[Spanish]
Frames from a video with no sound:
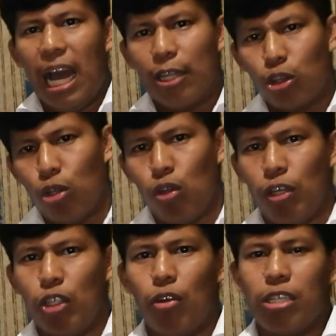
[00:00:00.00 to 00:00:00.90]
a todos
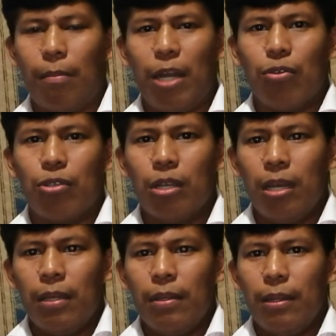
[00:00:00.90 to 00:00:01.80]
nuestros hermanos
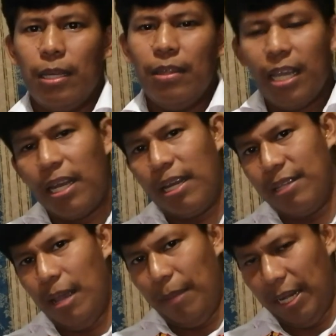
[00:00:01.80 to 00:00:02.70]

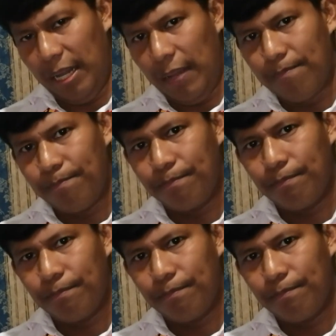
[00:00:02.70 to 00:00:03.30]
indígenas de América.